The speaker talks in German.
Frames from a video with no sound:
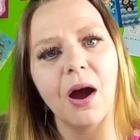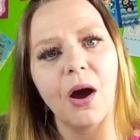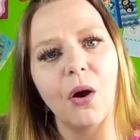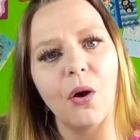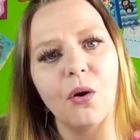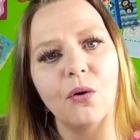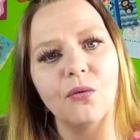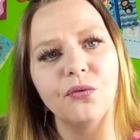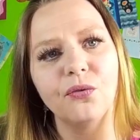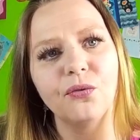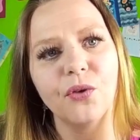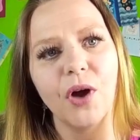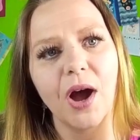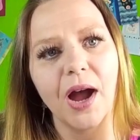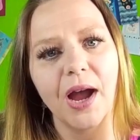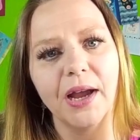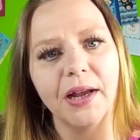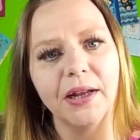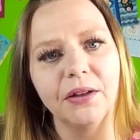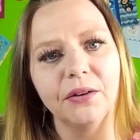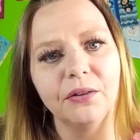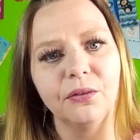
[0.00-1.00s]
auf
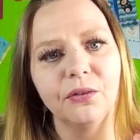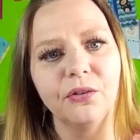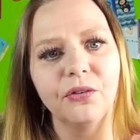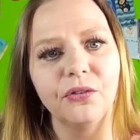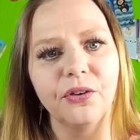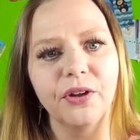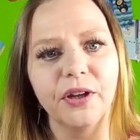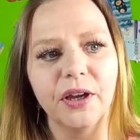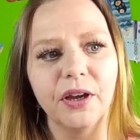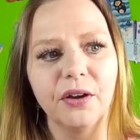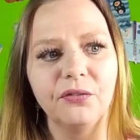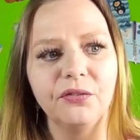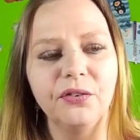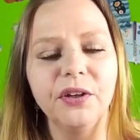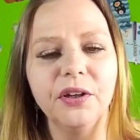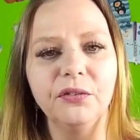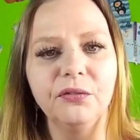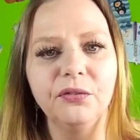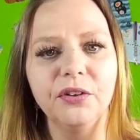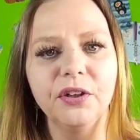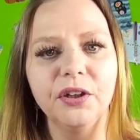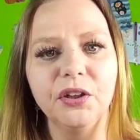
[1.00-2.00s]
eins der
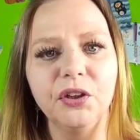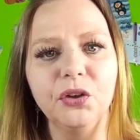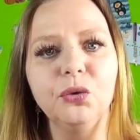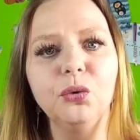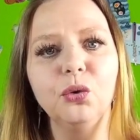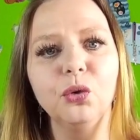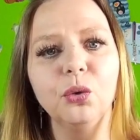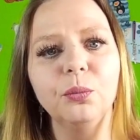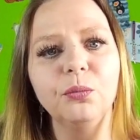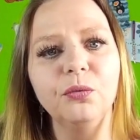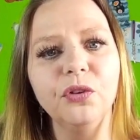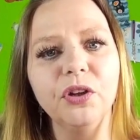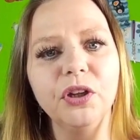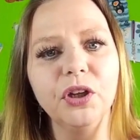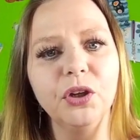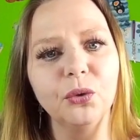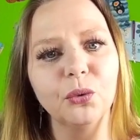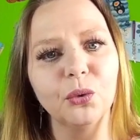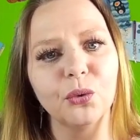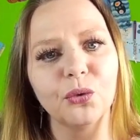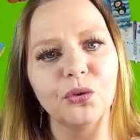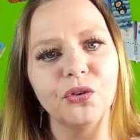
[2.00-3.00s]
vielen, vielen
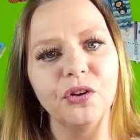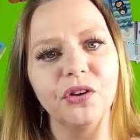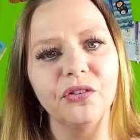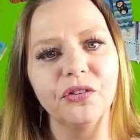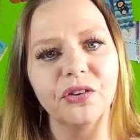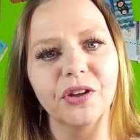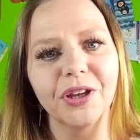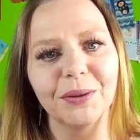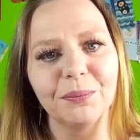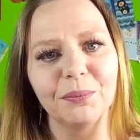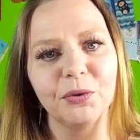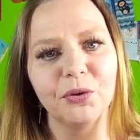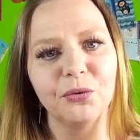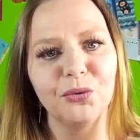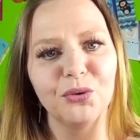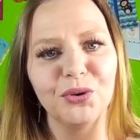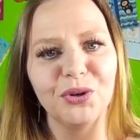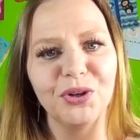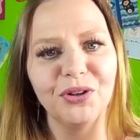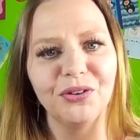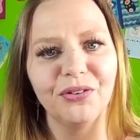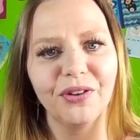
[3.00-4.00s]
YouTube-Videos, die es gibt,
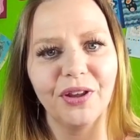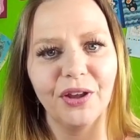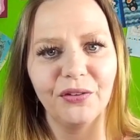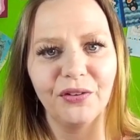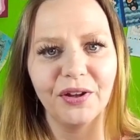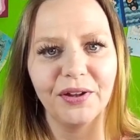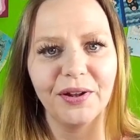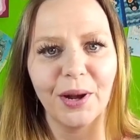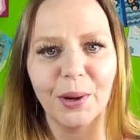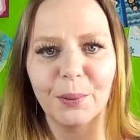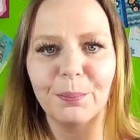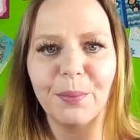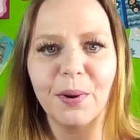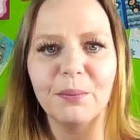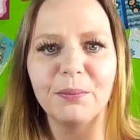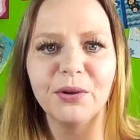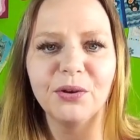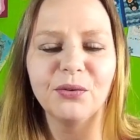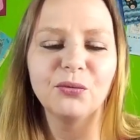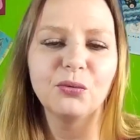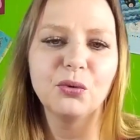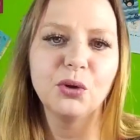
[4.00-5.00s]
für die ich sehr, sehr dankbar
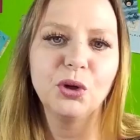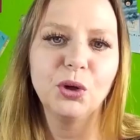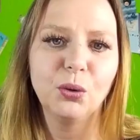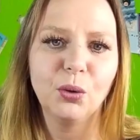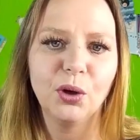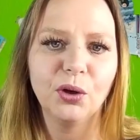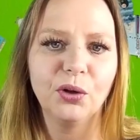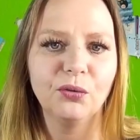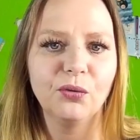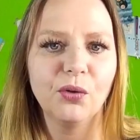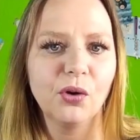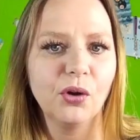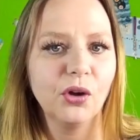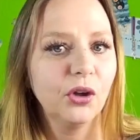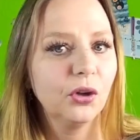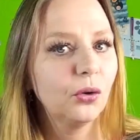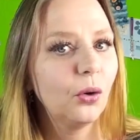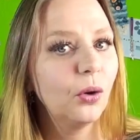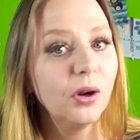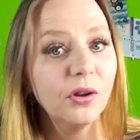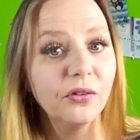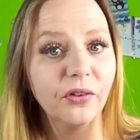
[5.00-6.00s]
bin, wo die Leute wirklich
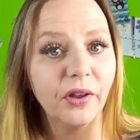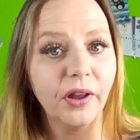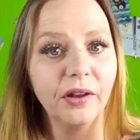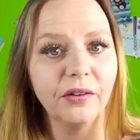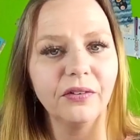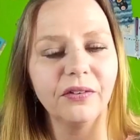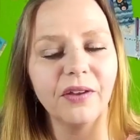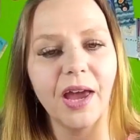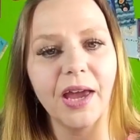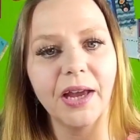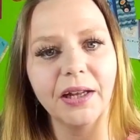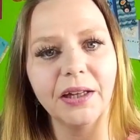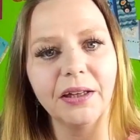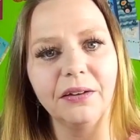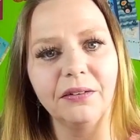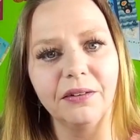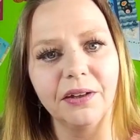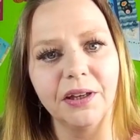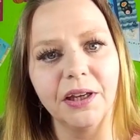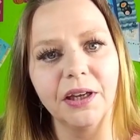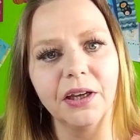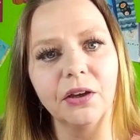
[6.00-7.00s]
tolle Sachen zeigen, die
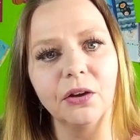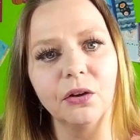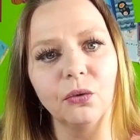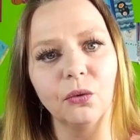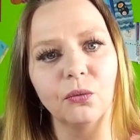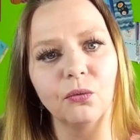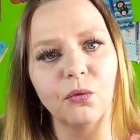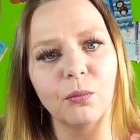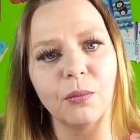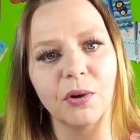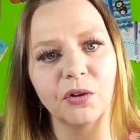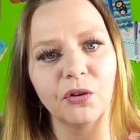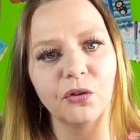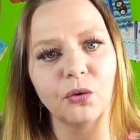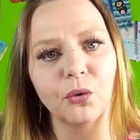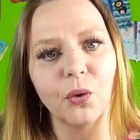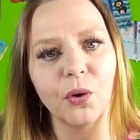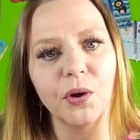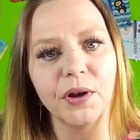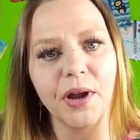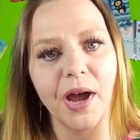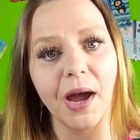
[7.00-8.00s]
sie häkeln und wo man es
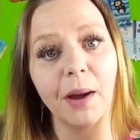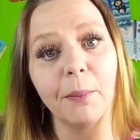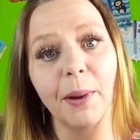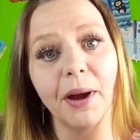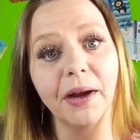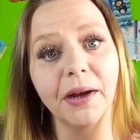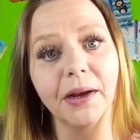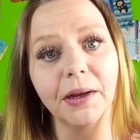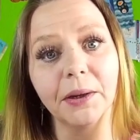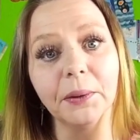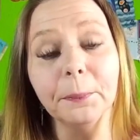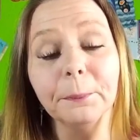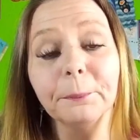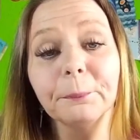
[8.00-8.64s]
toll nachmachen kann.